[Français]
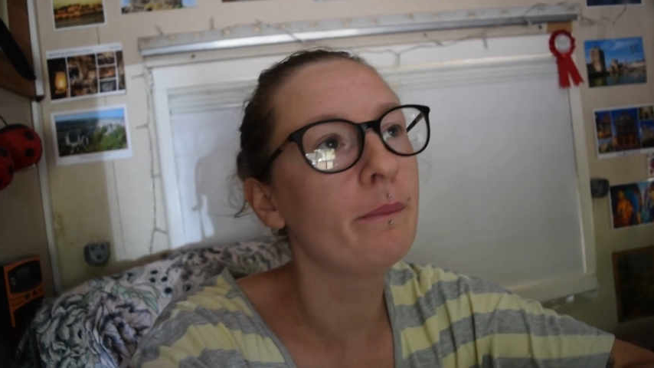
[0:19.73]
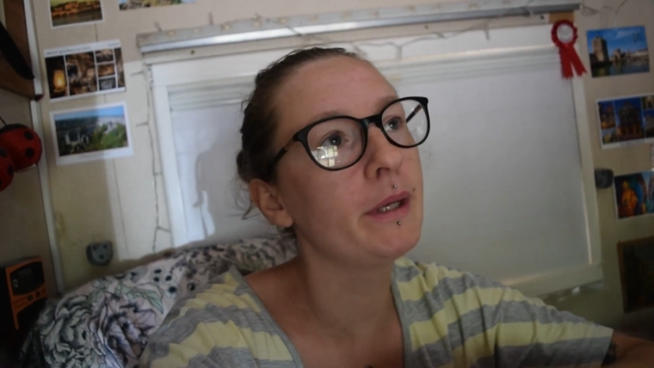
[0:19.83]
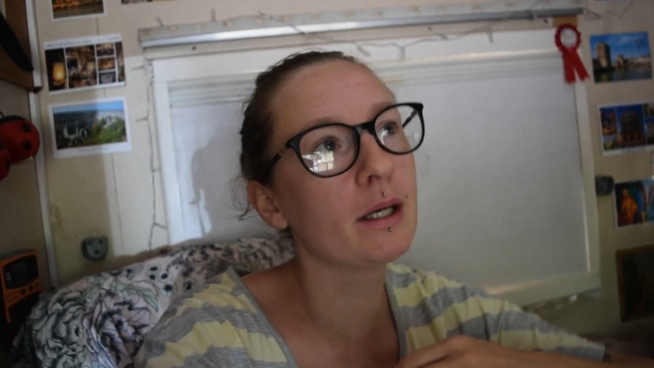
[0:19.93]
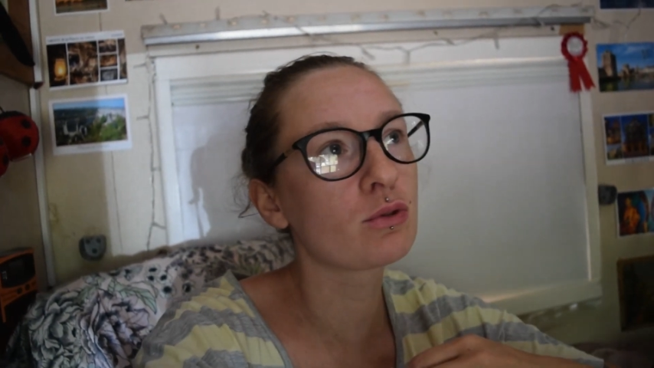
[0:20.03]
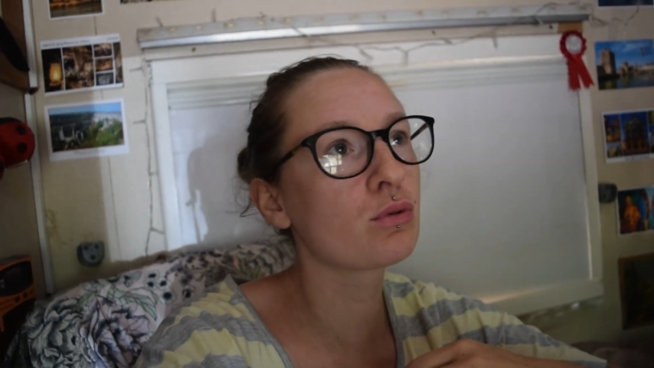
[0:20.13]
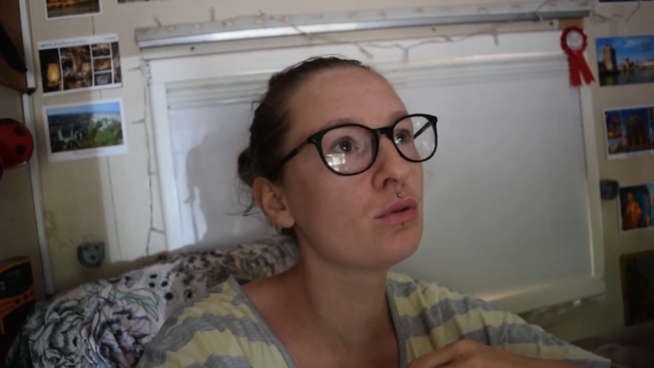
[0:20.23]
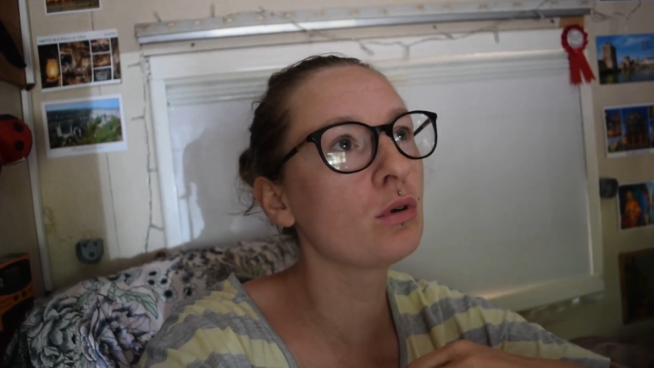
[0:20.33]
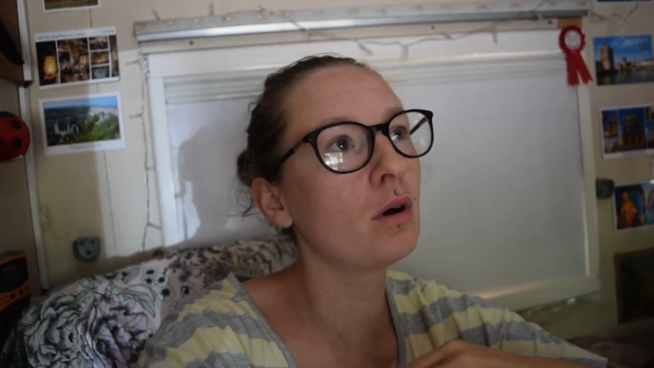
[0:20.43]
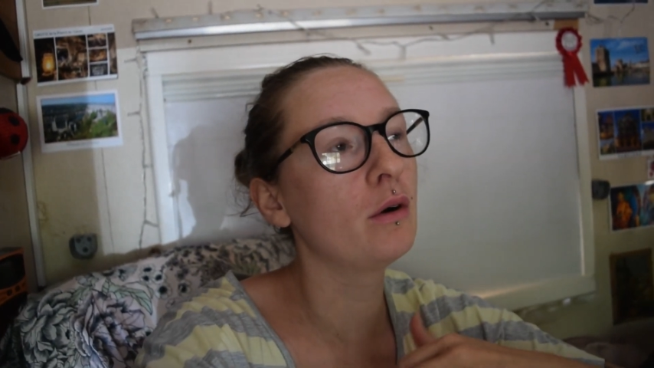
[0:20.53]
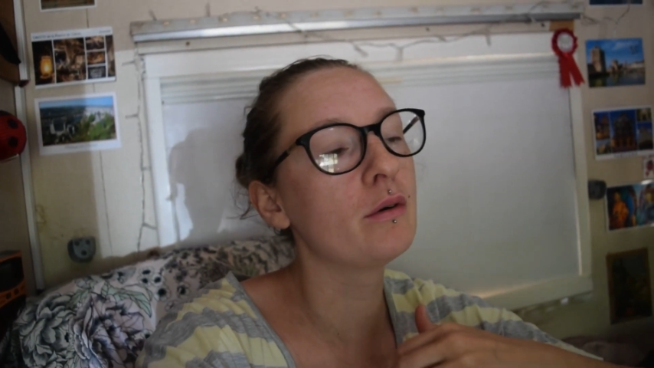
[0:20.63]
bien
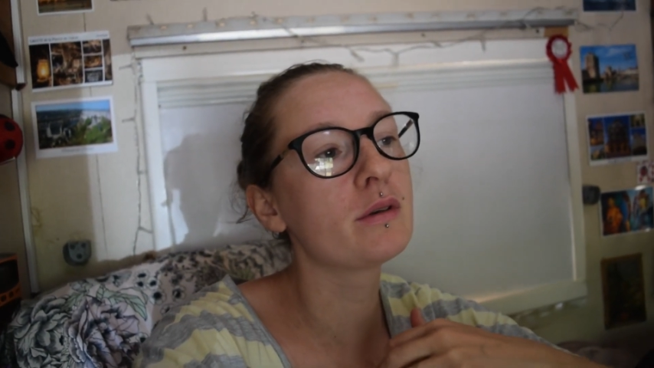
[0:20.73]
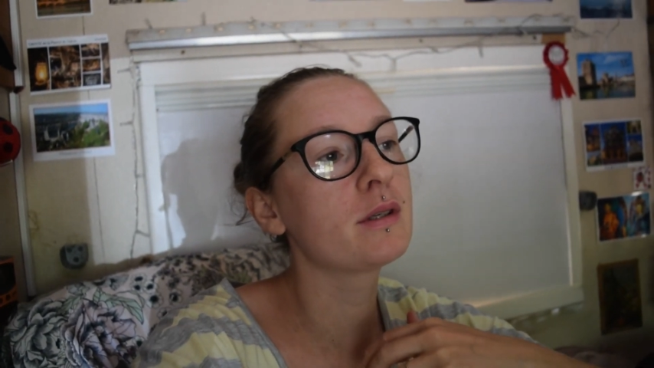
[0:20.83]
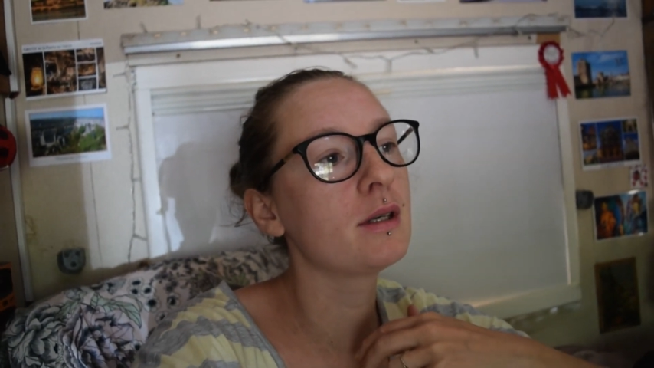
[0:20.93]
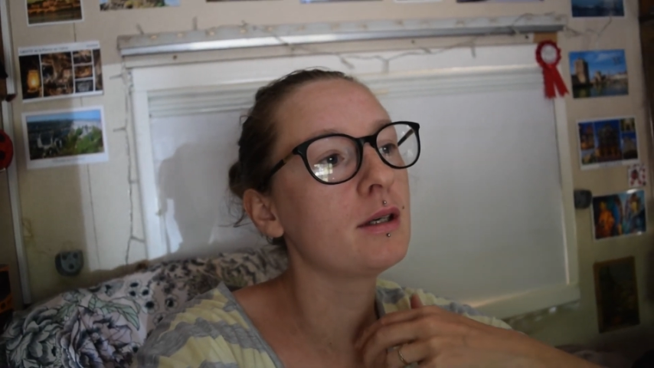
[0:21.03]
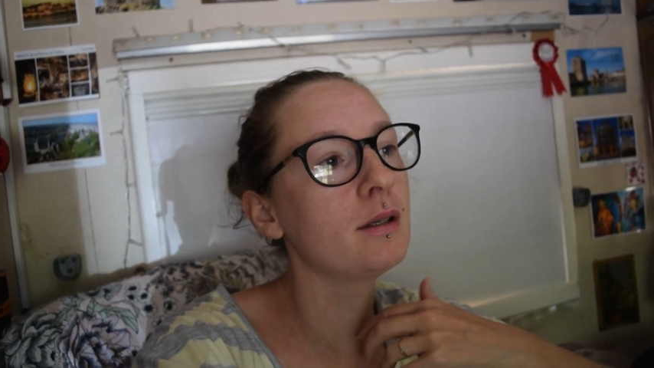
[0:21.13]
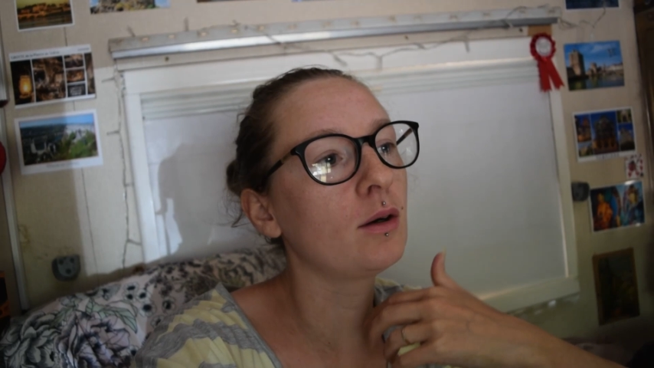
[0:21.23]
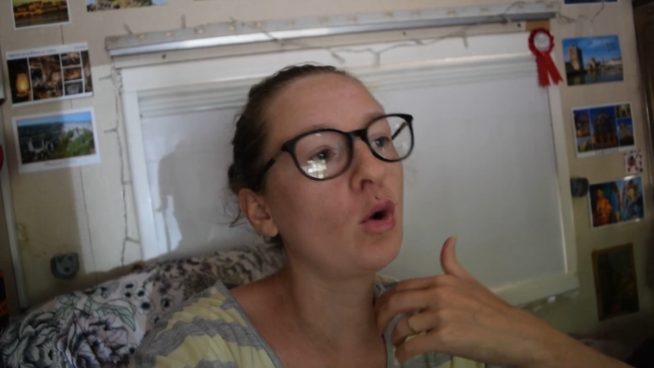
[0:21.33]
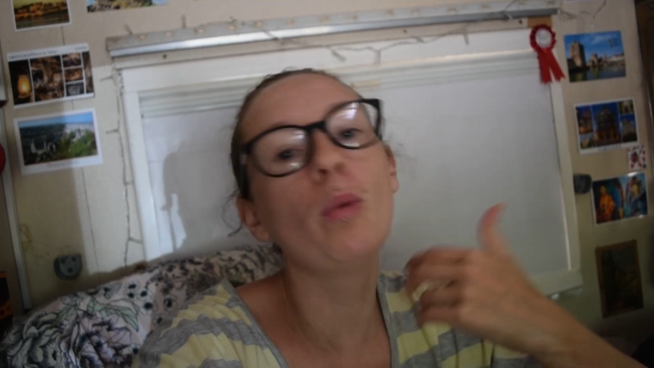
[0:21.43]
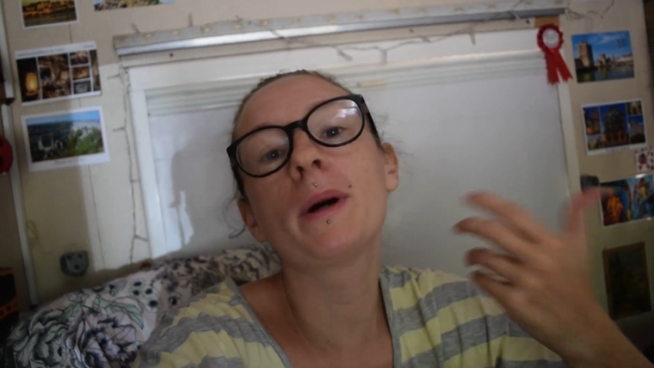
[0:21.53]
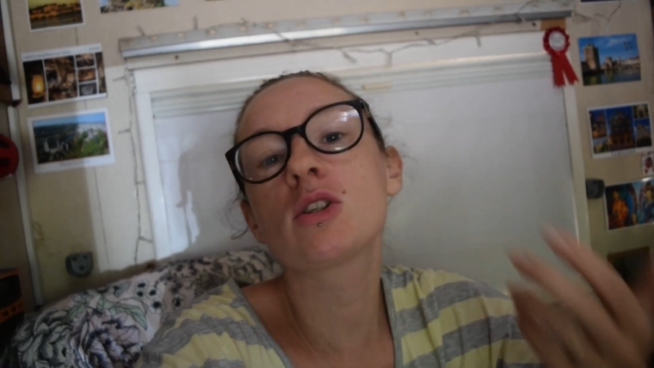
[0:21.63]
sûr, c'est
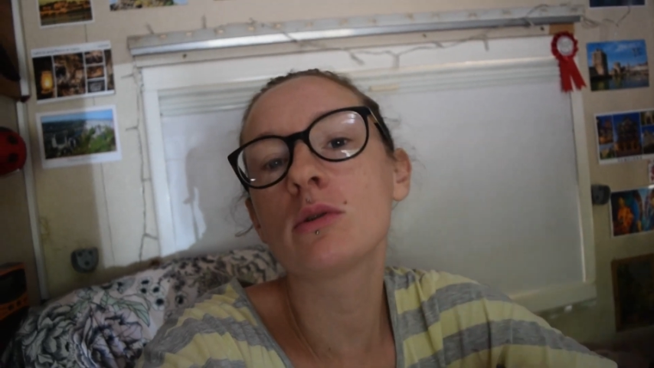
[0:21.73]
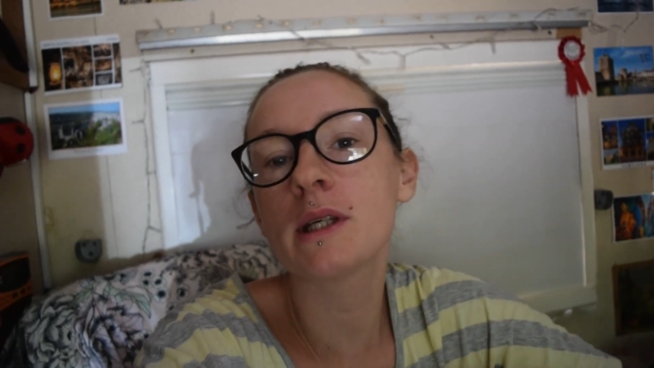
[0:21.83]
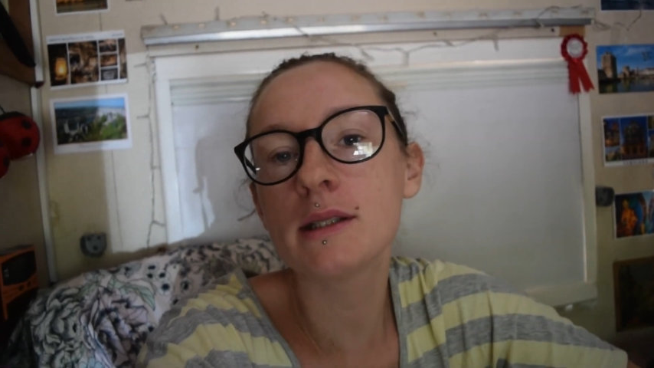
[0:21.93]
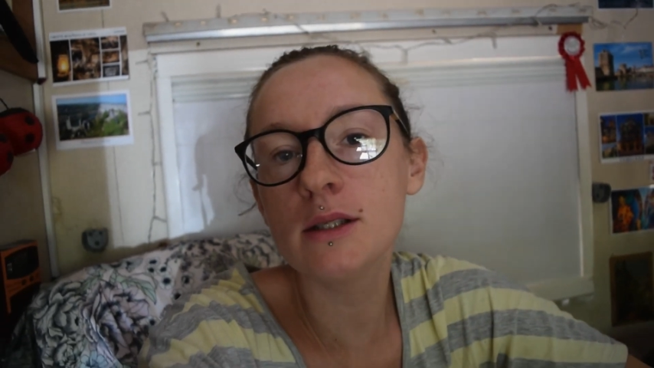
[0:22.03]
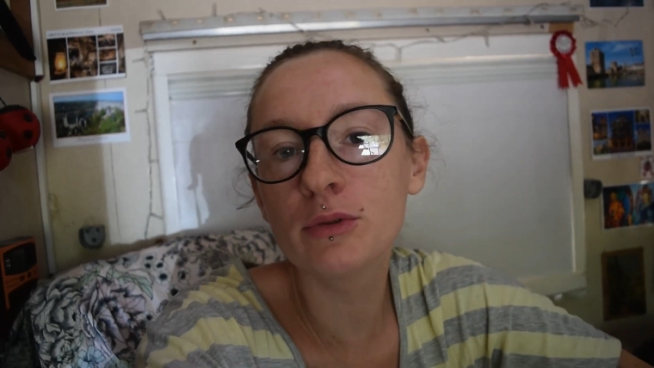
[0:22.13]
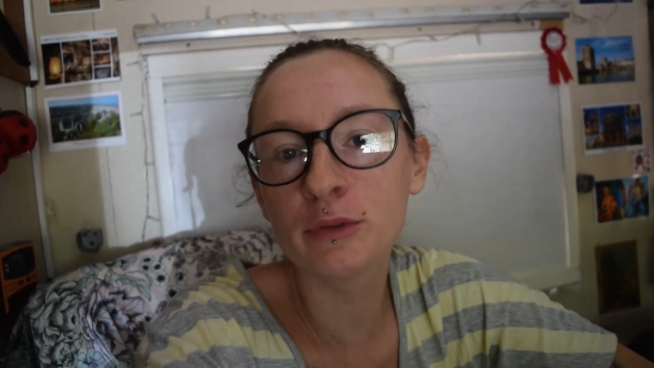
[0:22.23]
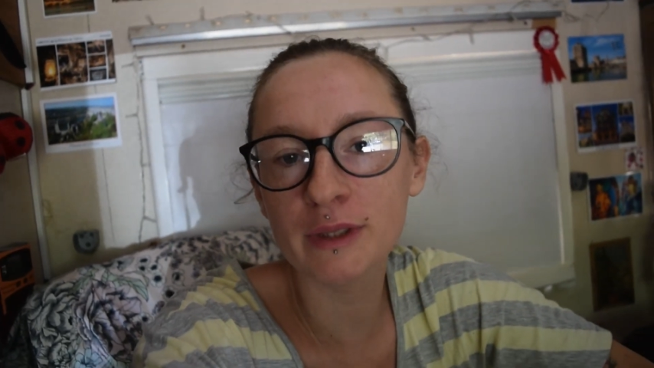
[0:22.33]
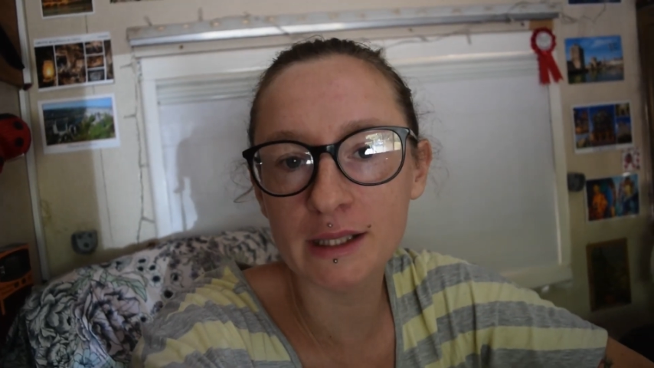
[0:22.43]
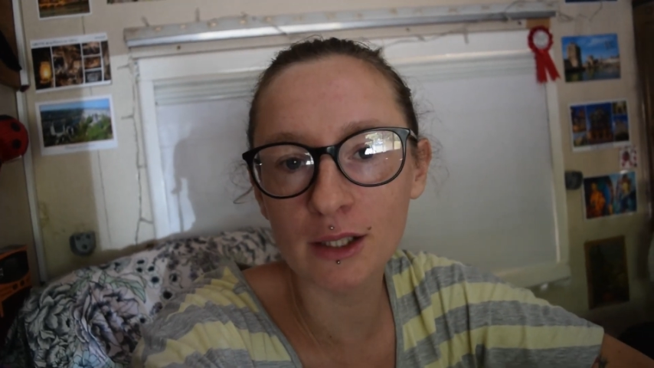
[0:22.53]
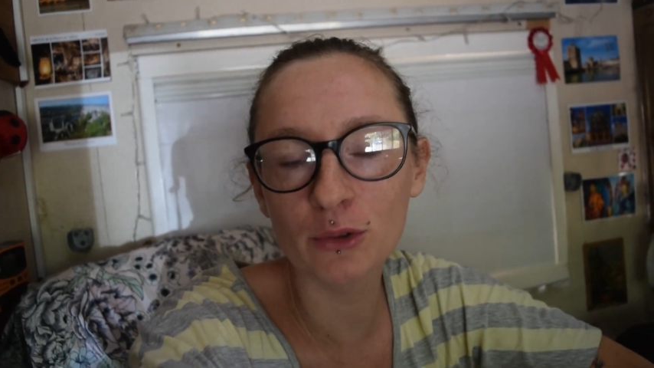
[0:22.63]
représentatif, on
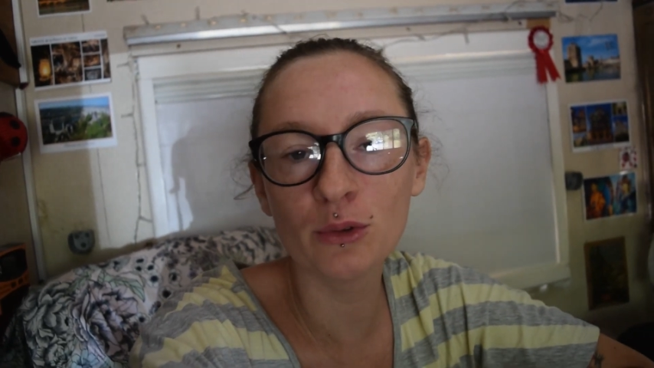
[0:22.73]
va dire,